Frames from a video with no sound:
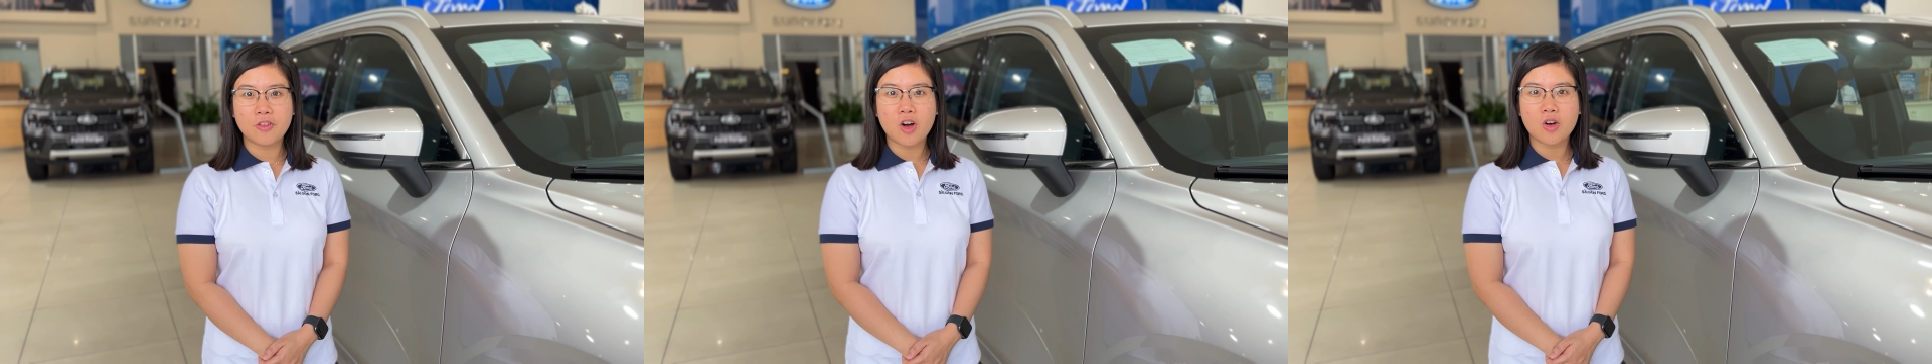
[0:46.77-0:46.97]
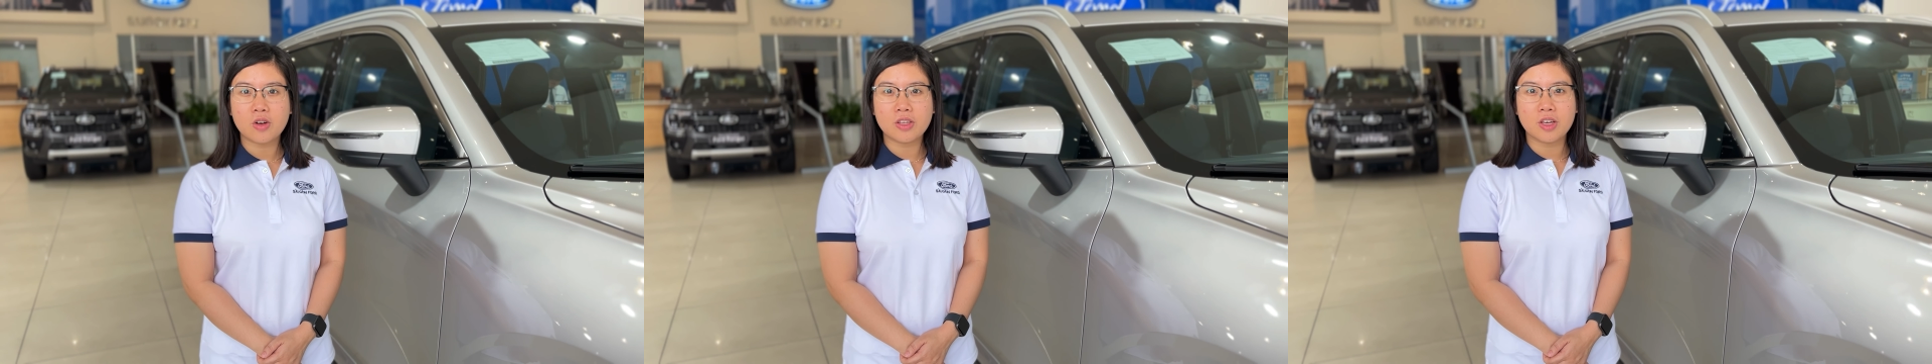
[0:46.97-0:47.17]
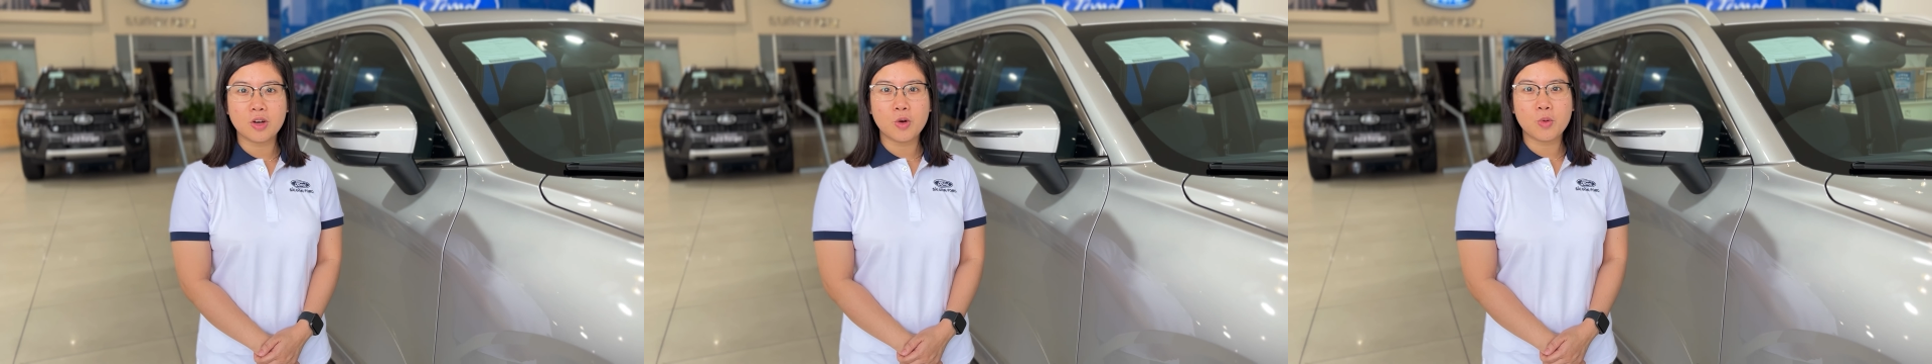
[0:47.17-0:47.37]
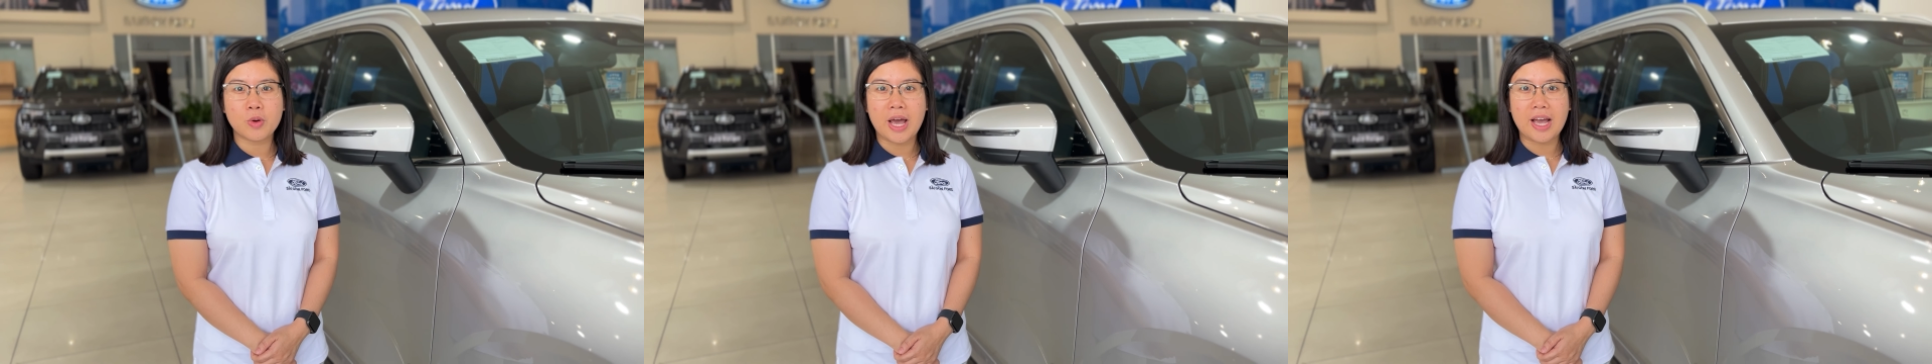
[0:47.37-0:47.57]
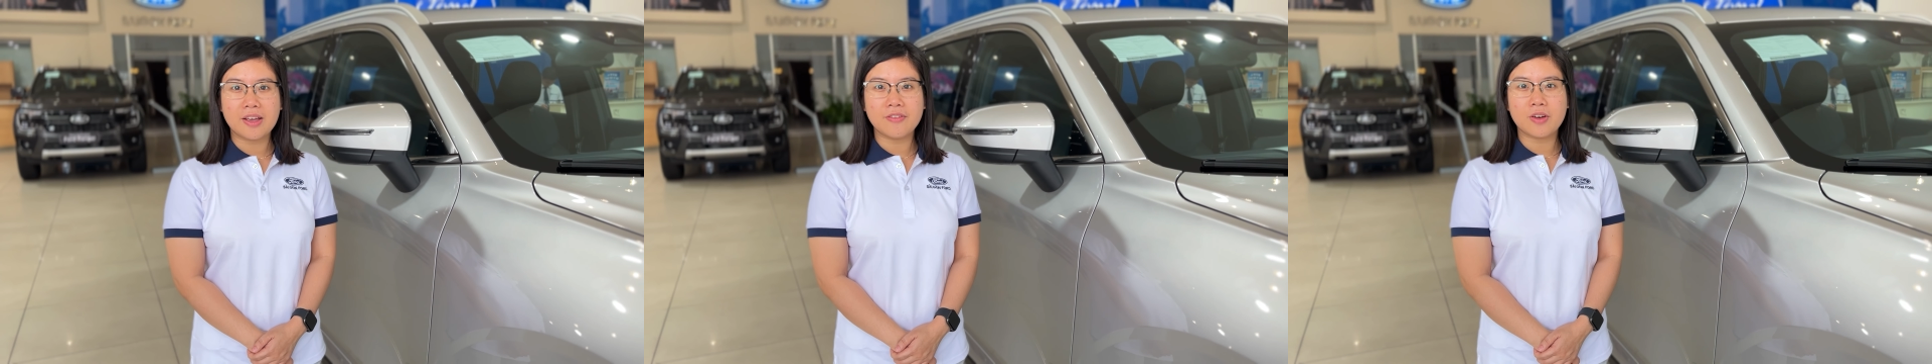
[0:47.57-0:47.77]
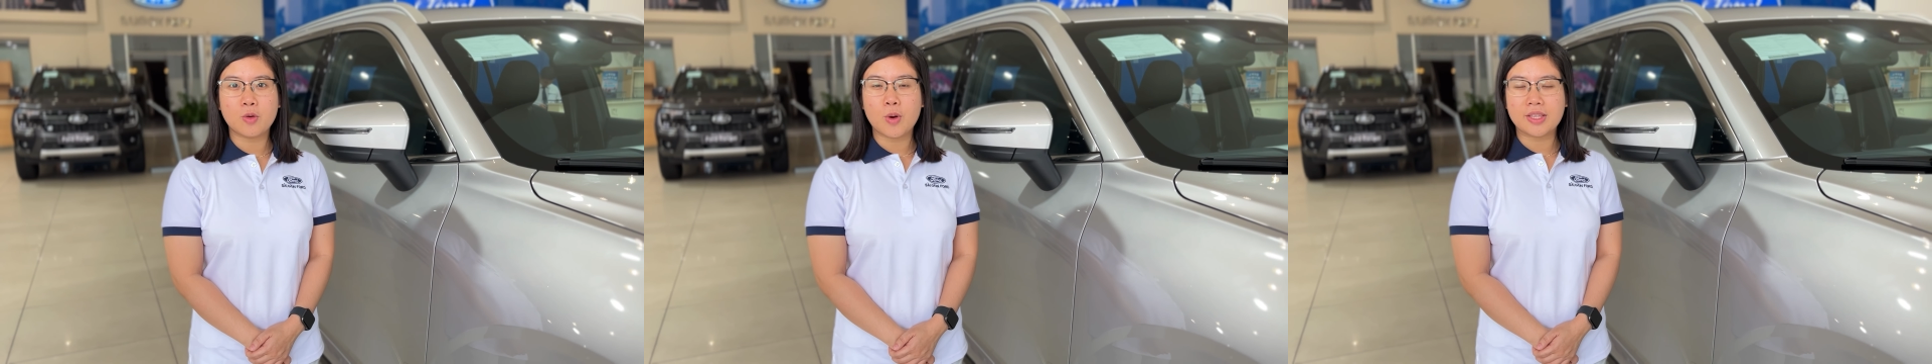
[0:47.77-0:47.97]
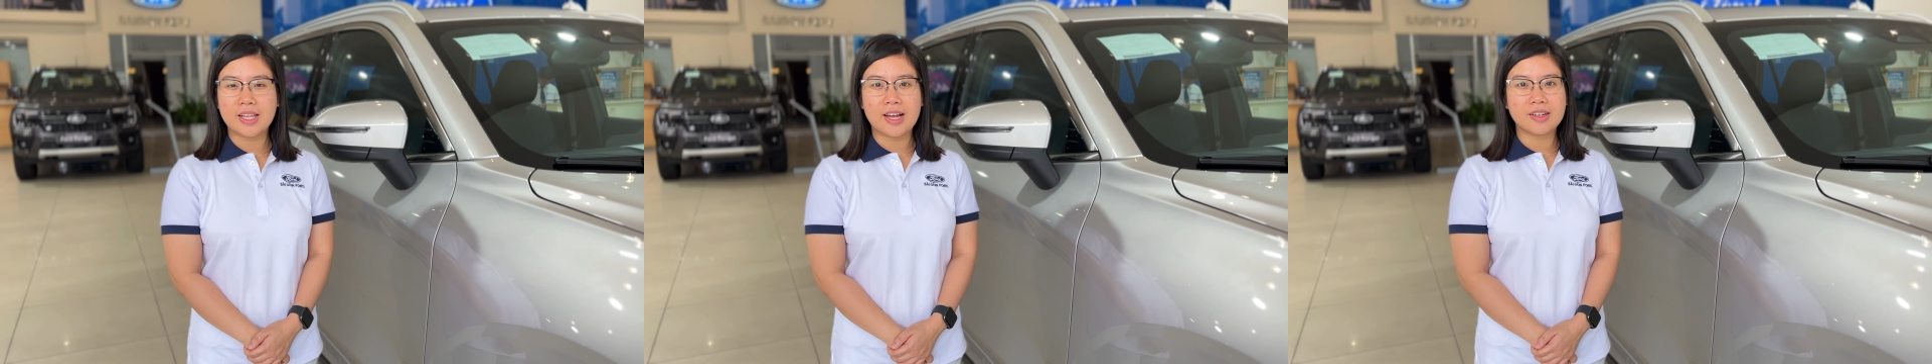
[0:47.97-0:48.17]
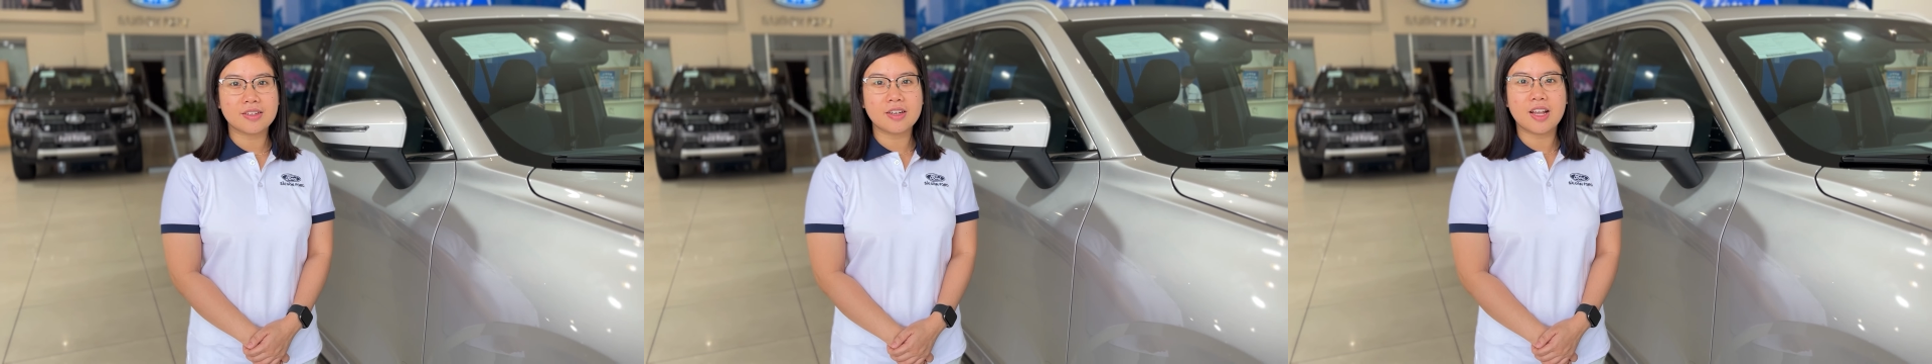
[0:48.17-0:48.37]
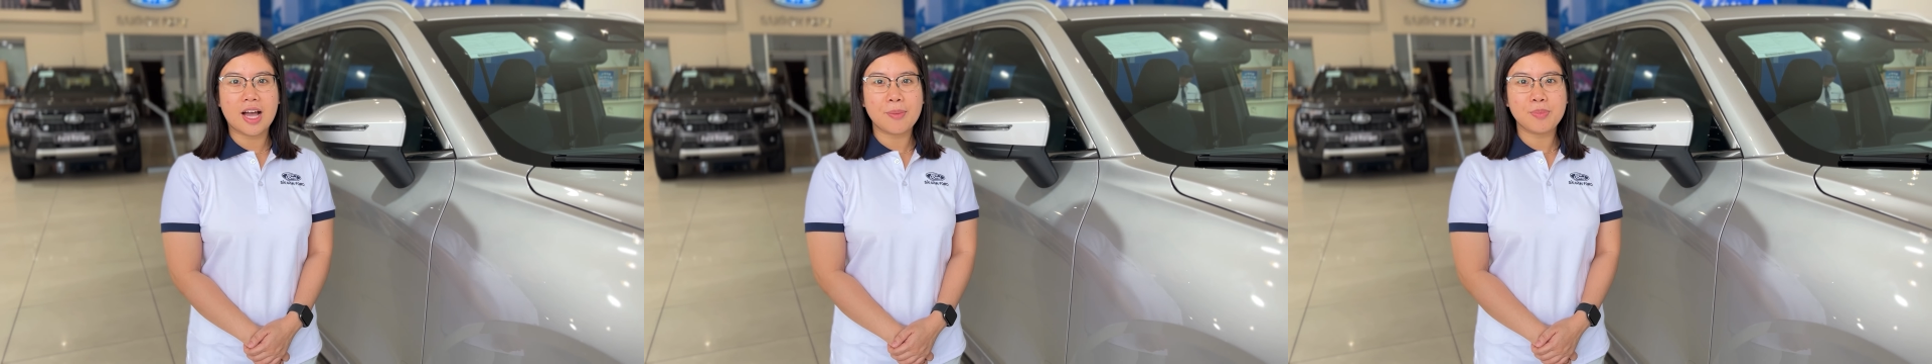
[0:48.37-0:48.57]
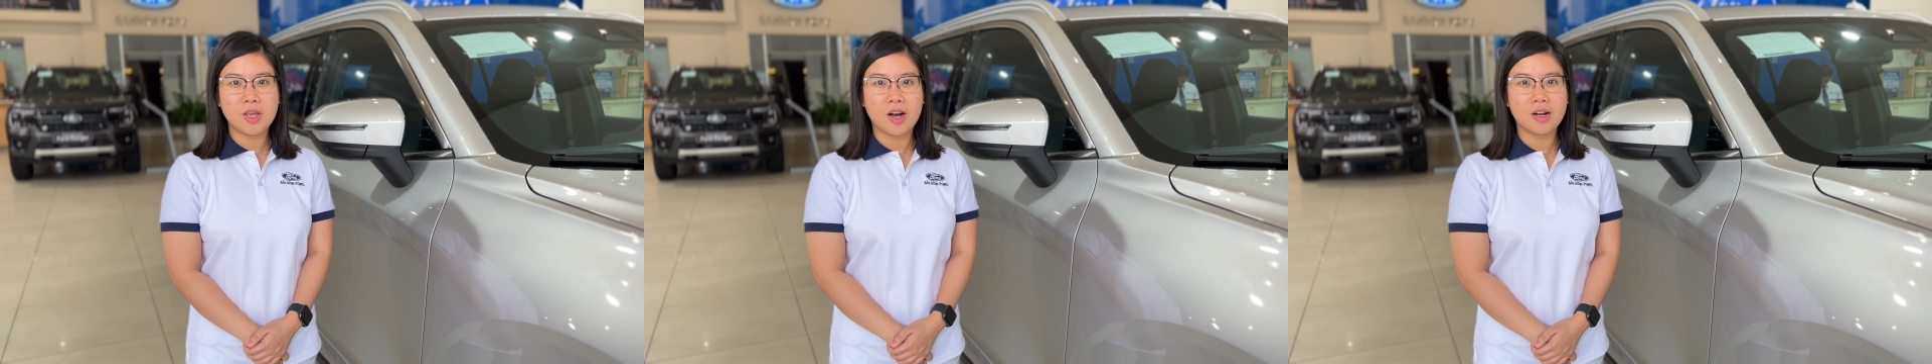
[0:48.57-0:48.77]
Ford có những ưu đãi và quà tặng rất là
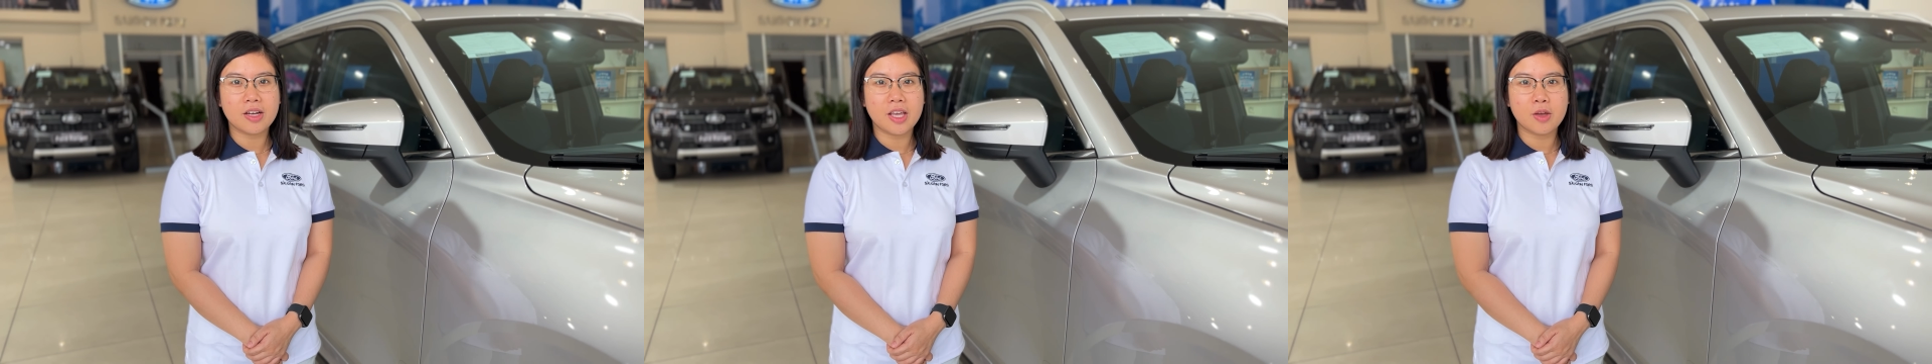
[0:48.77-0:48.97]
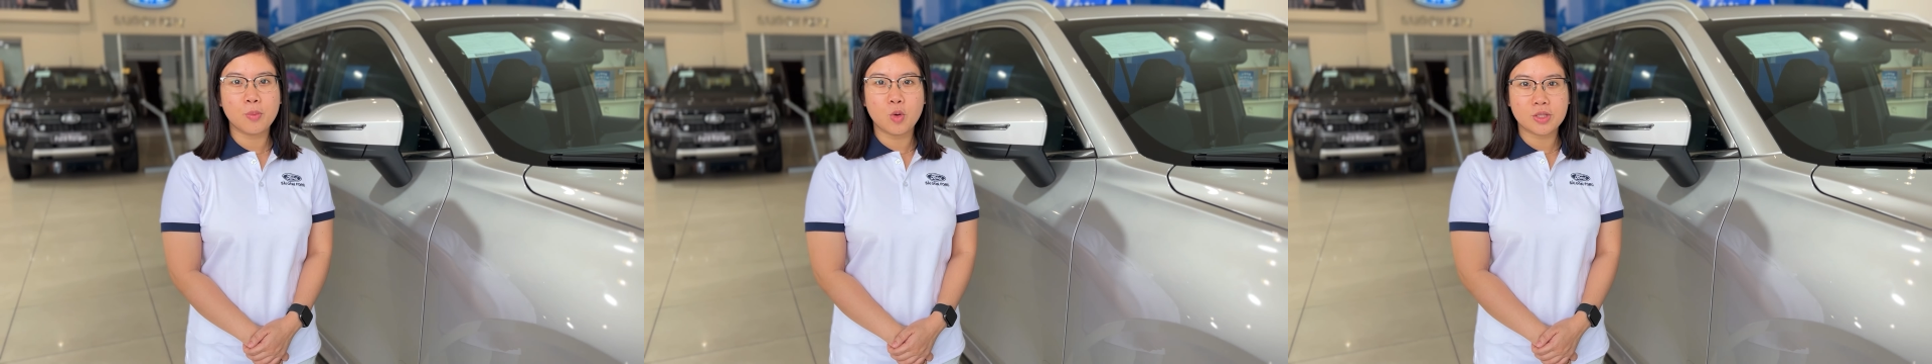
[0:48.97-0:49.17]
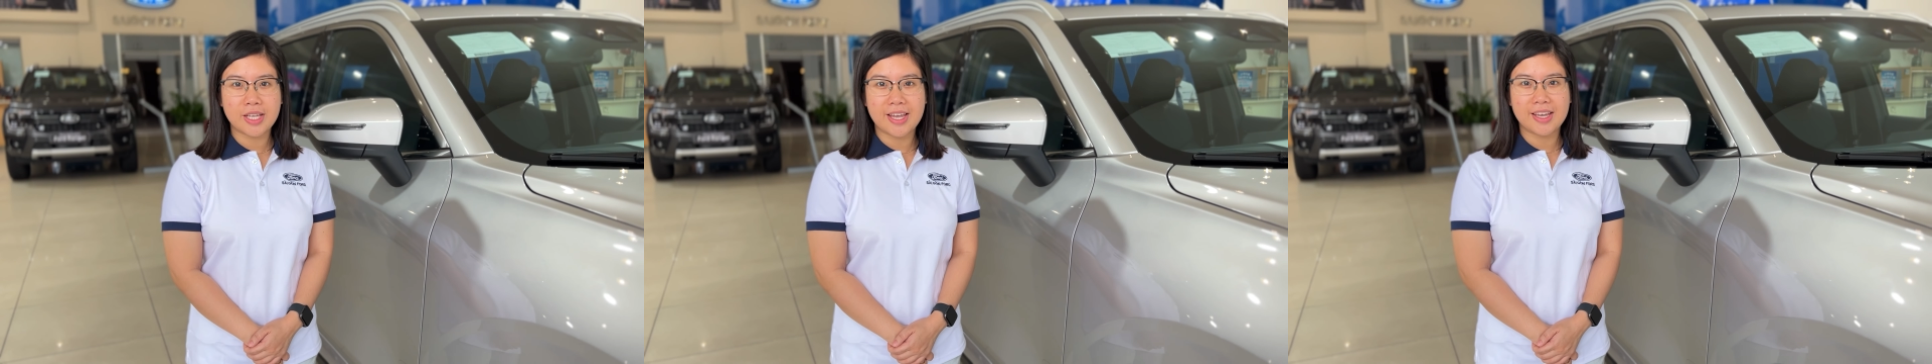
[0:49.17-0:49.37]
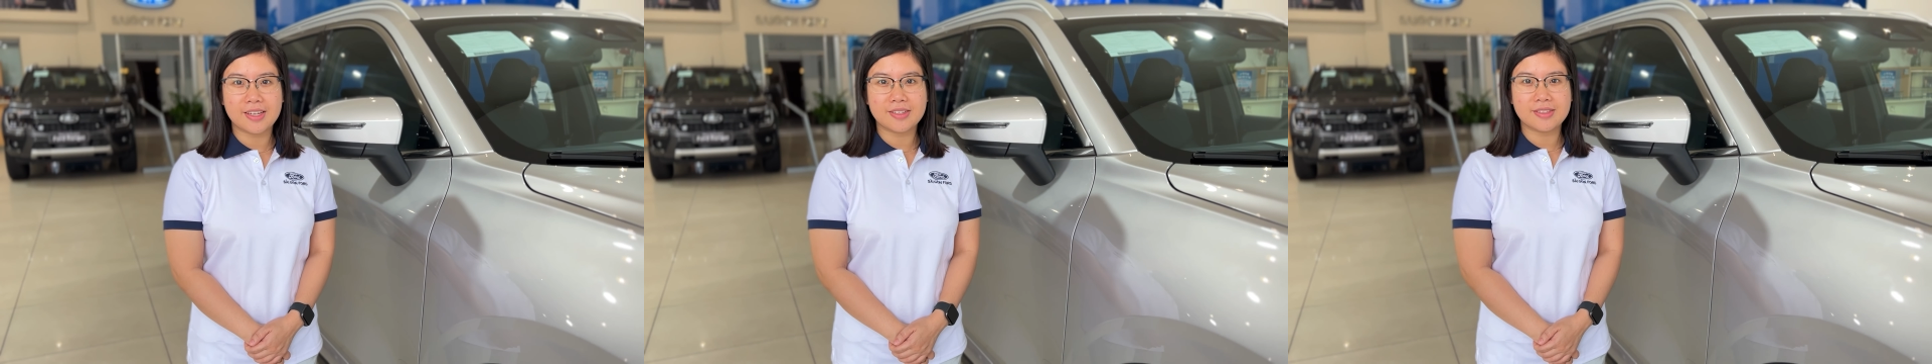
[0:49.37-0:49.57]
hấp dẫn khi mua xe.